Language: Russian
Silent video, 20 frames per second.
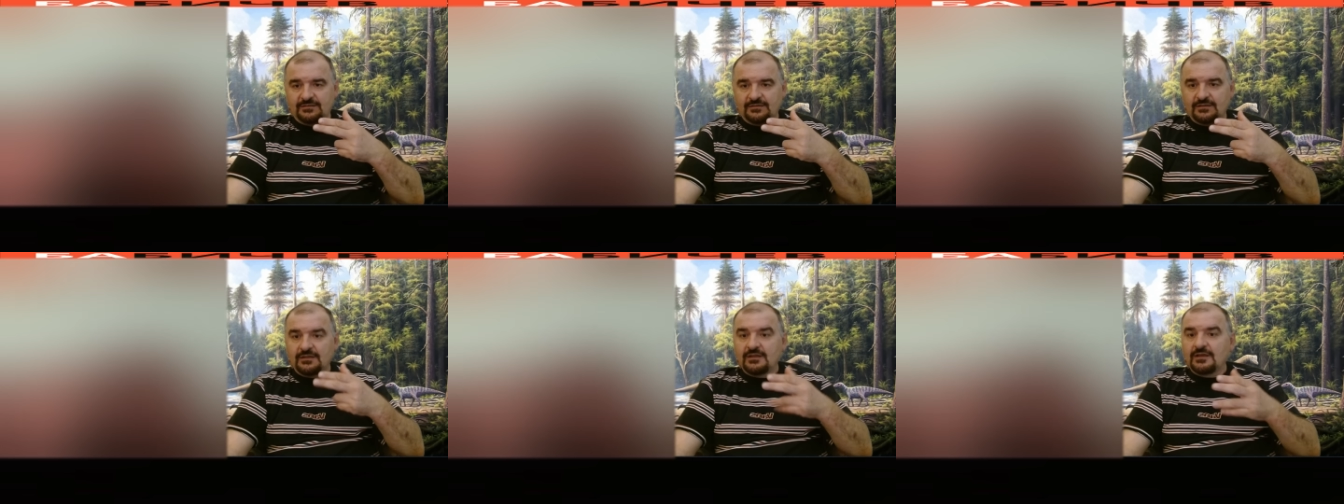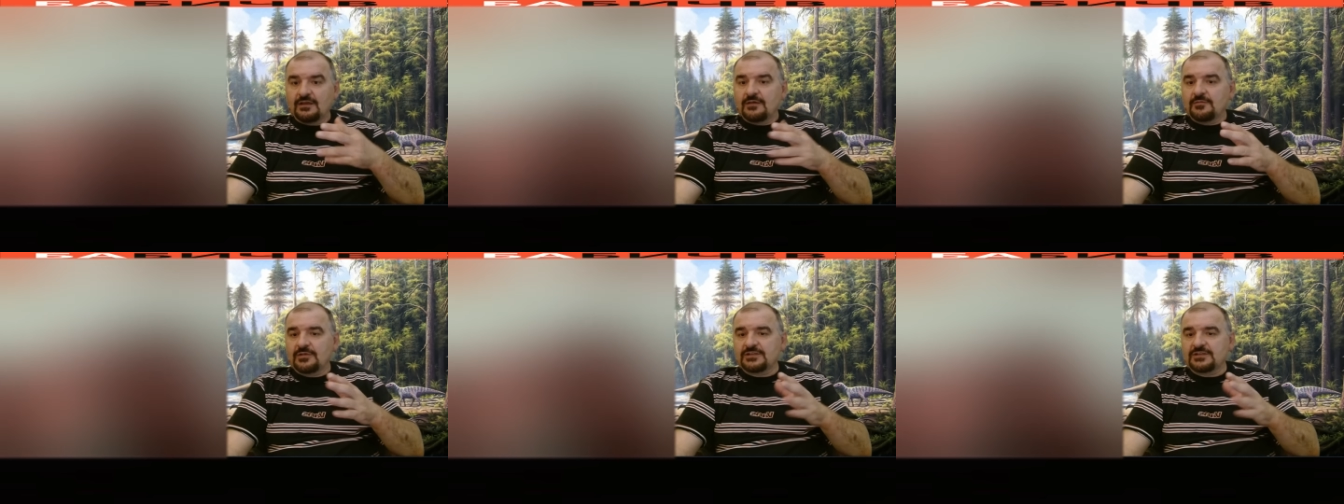А,
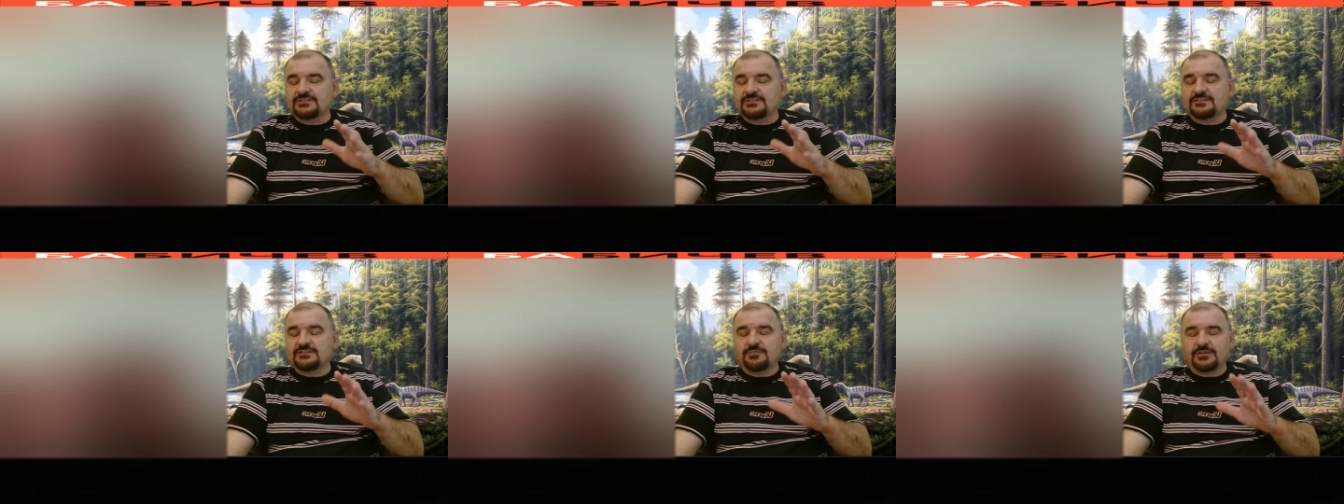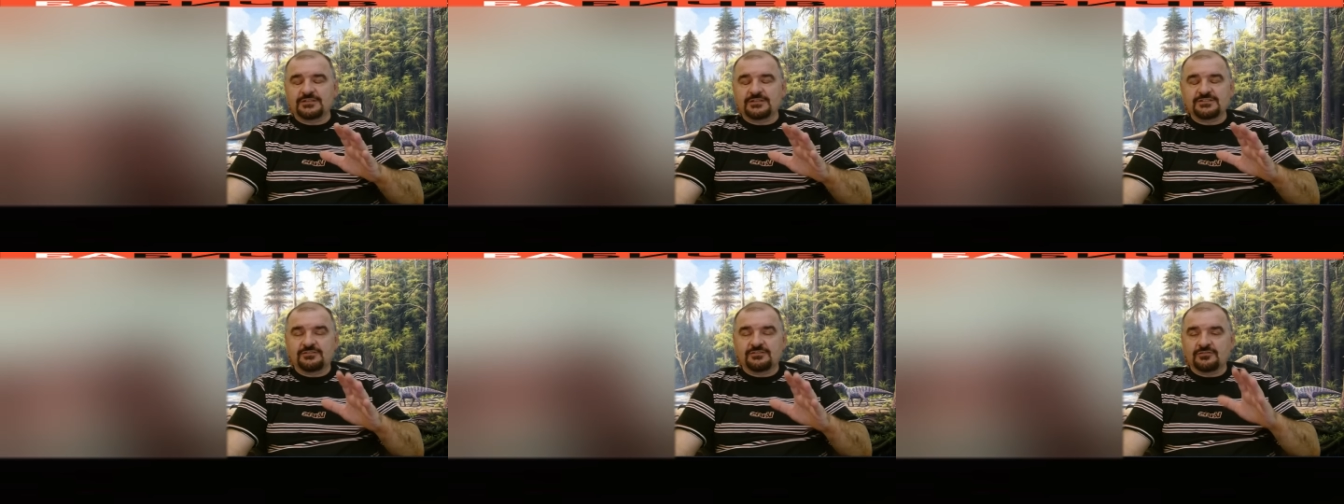подождите, я
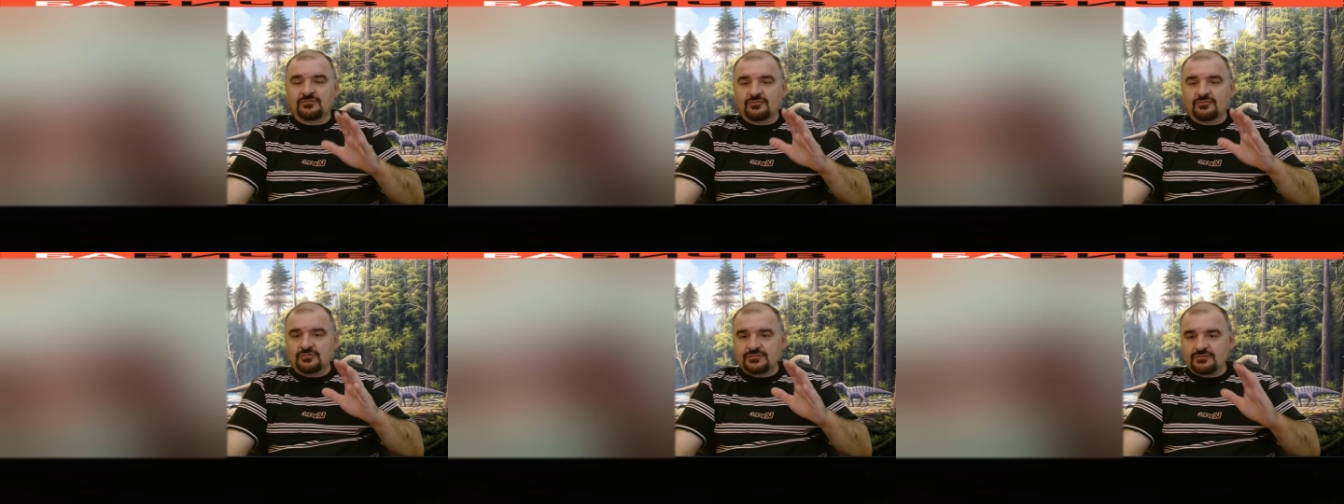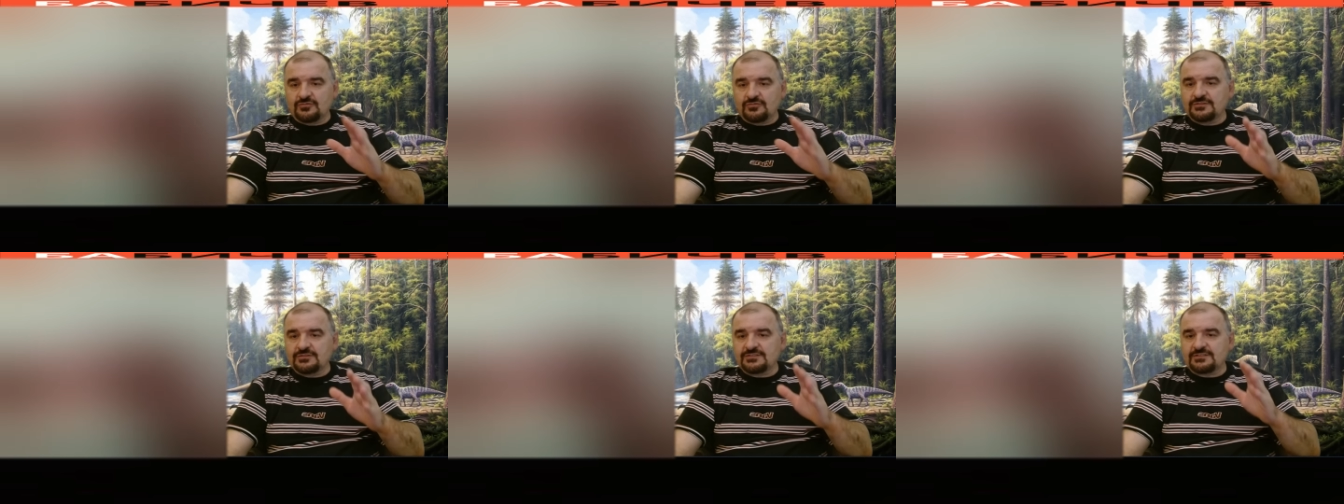подождите, видел. то
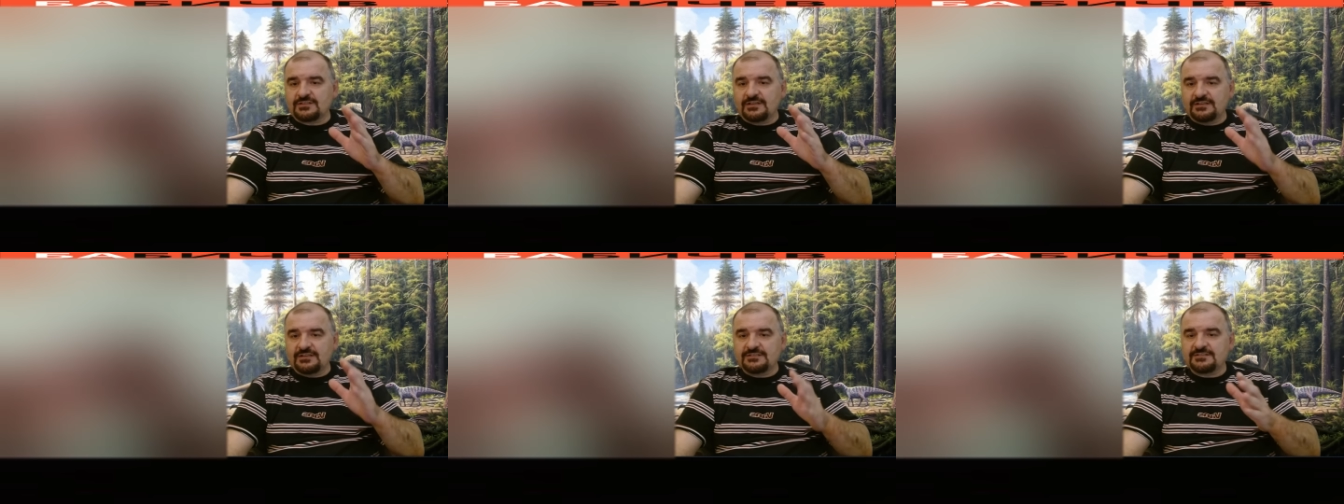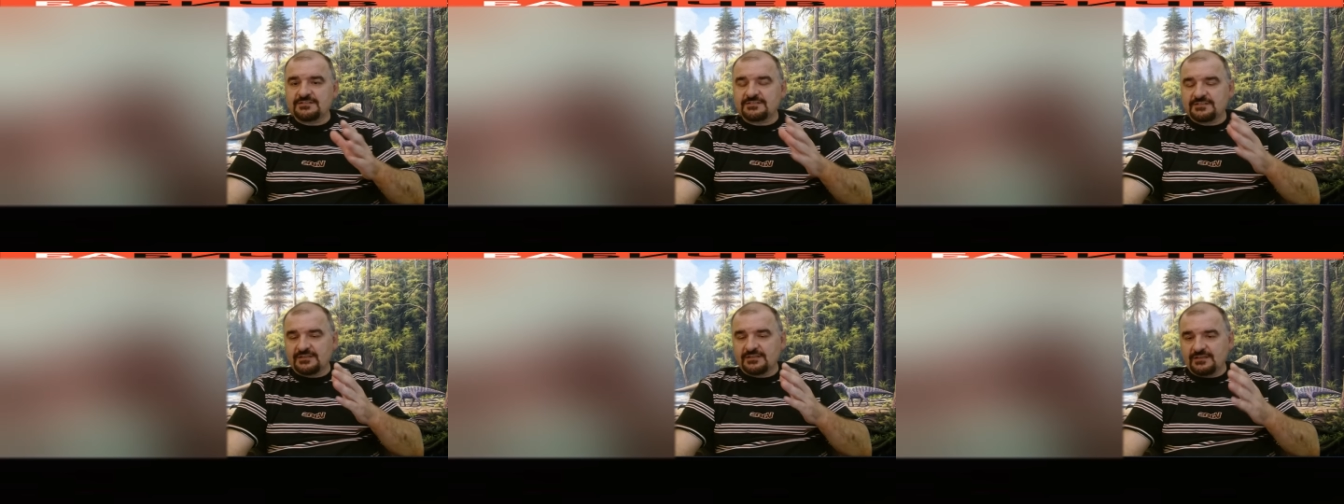есть он стоит
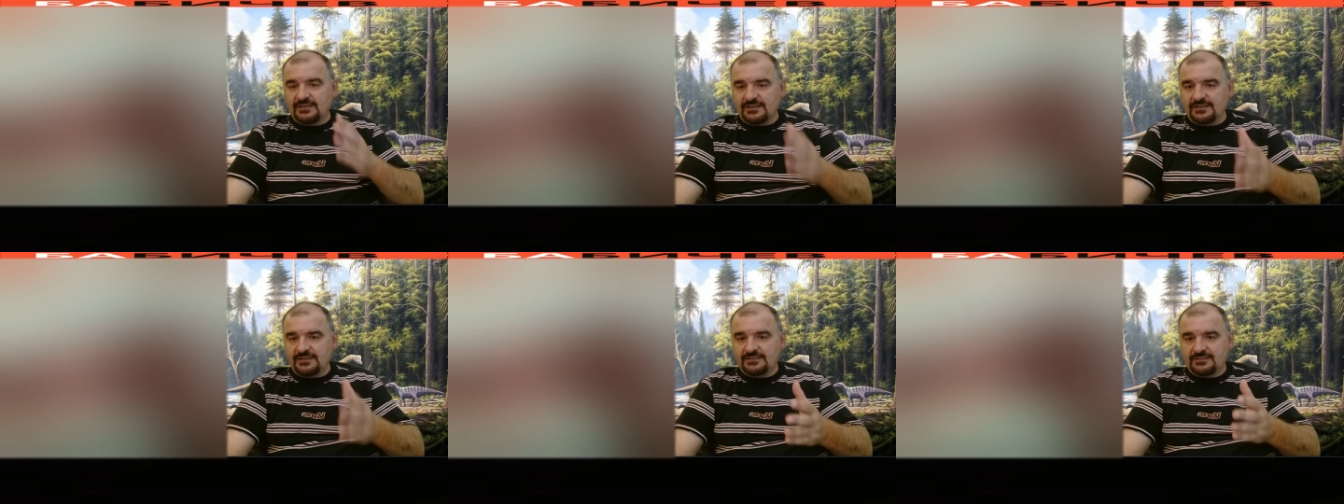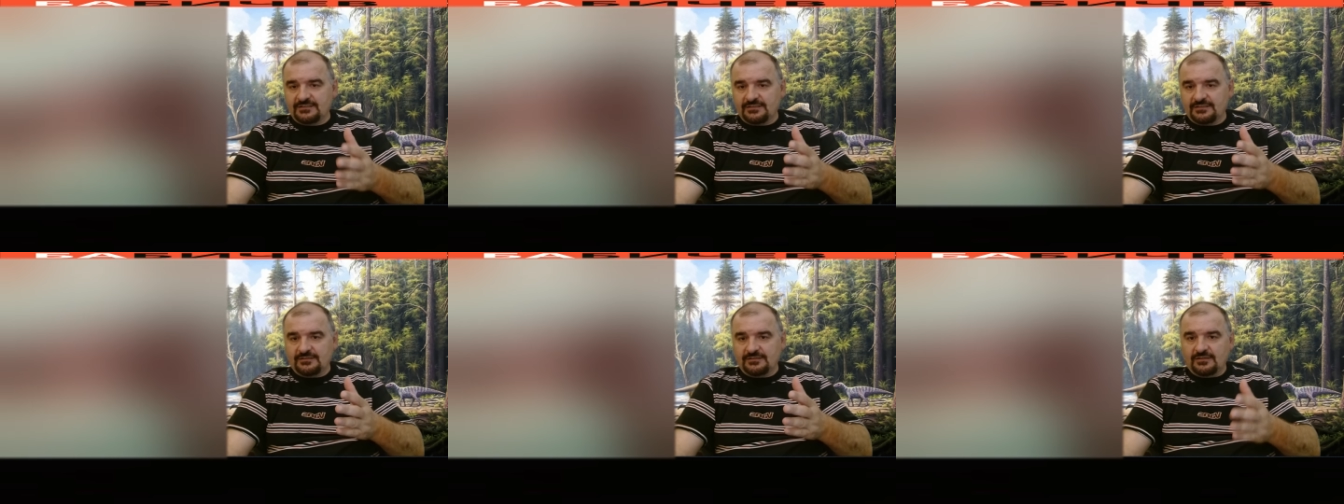с
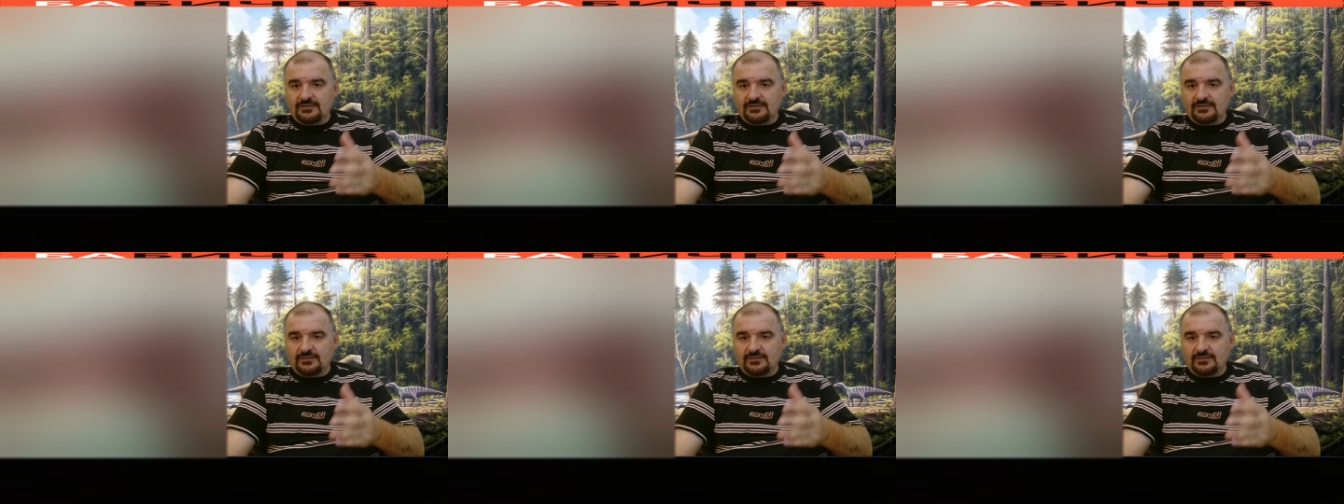сигаретой.